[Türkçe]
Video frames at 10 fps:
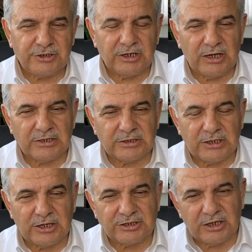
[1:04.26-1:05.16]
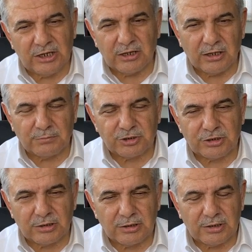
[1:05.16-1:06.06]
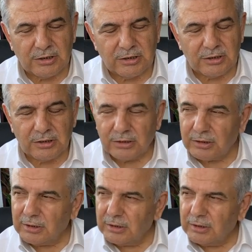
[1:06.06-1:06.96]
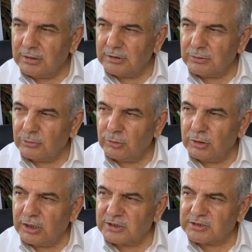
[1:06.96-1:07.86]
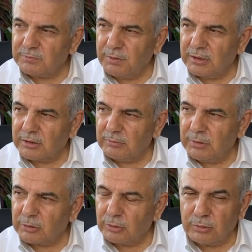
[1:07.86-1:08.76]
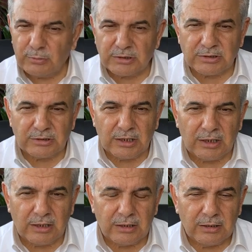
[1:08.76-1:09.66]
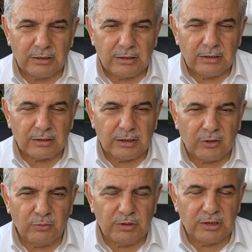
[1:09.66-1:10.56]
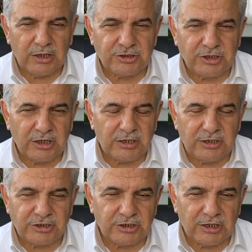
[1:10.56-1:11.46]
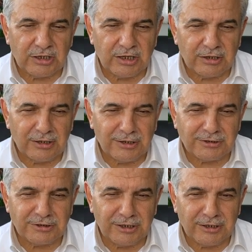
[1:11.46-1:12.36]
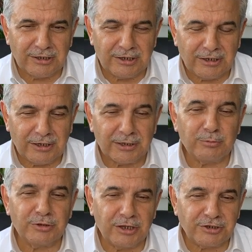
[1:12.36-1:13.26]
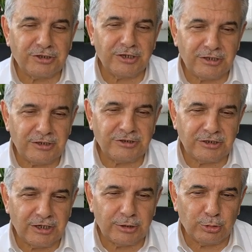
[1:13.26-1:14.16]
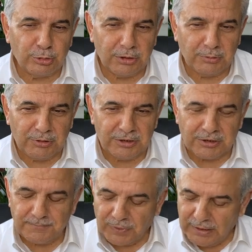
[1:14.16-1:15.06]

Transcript: çilesine çile katmıştır yani. Ullu Azim peygamber olmasında kavminden çektiği çileden daha ziyade hanımından çektiği çile de olabilir.